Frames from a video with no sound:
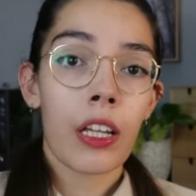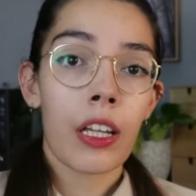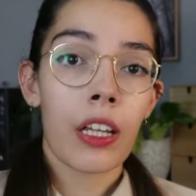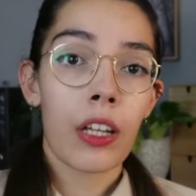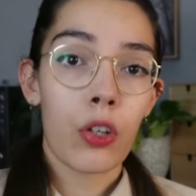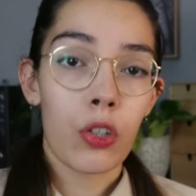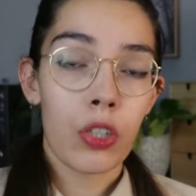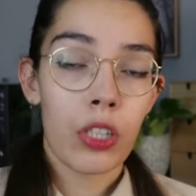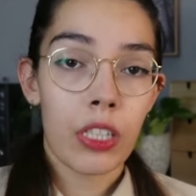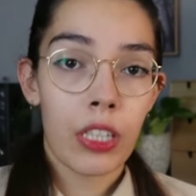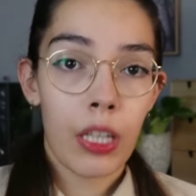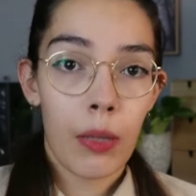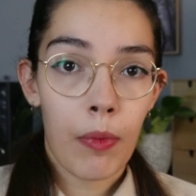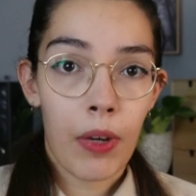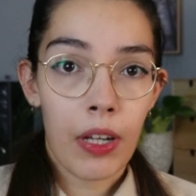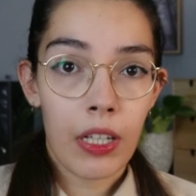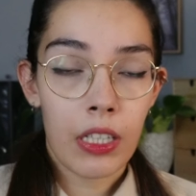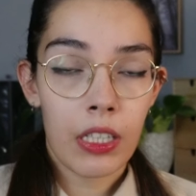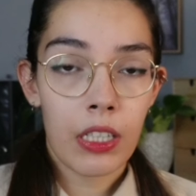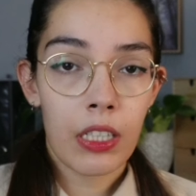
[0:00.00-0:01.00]

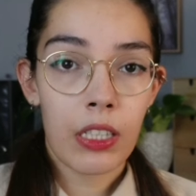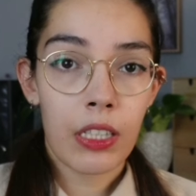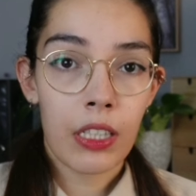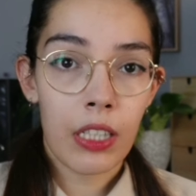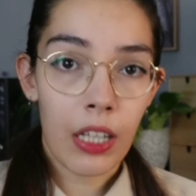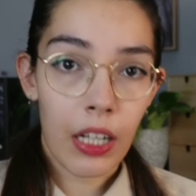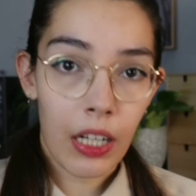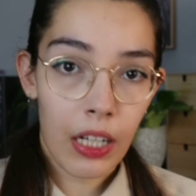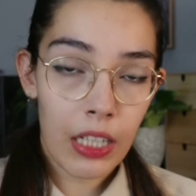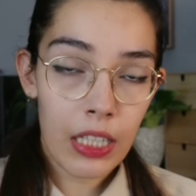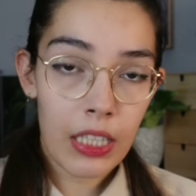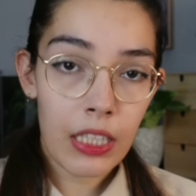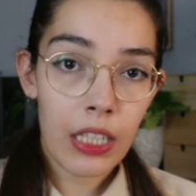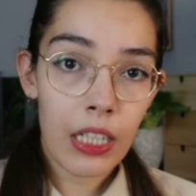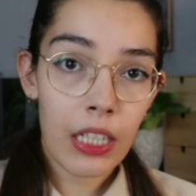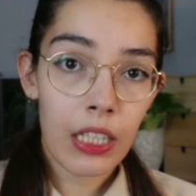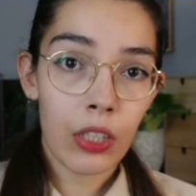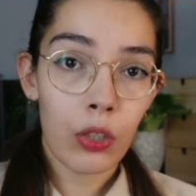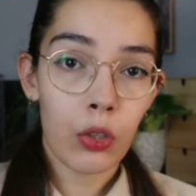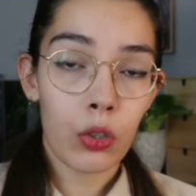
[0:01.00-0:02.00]
ecosistemas
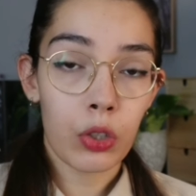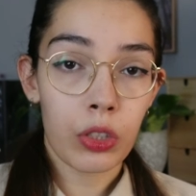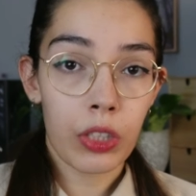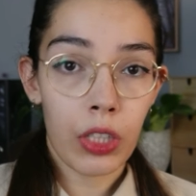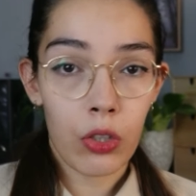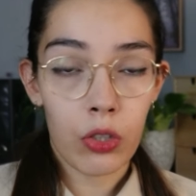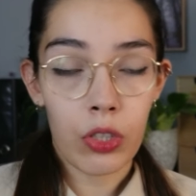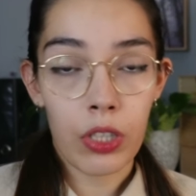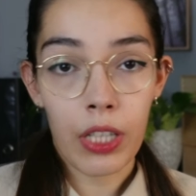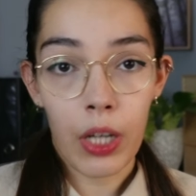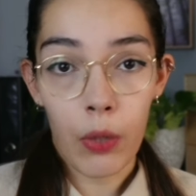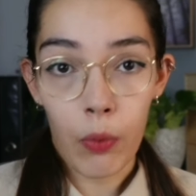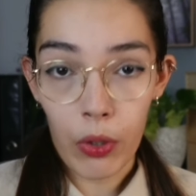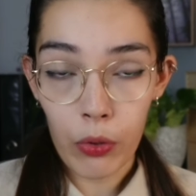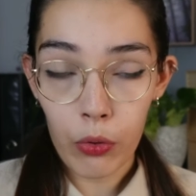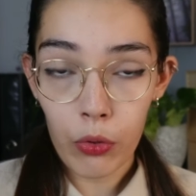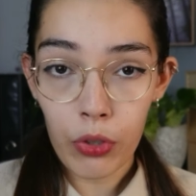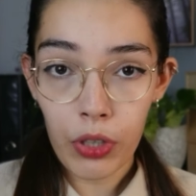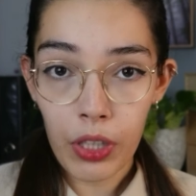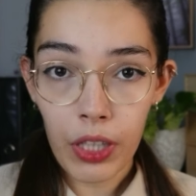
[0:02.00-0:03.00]
terrestres, costeros y de agua
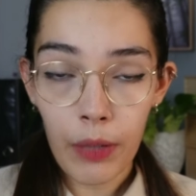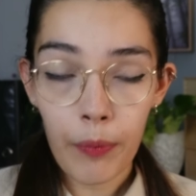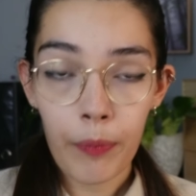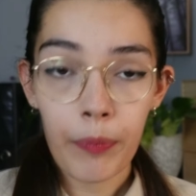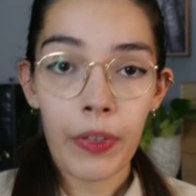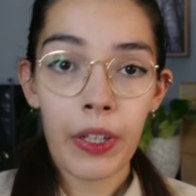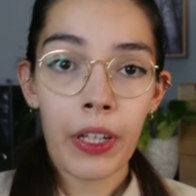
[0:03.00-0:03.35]
dulce,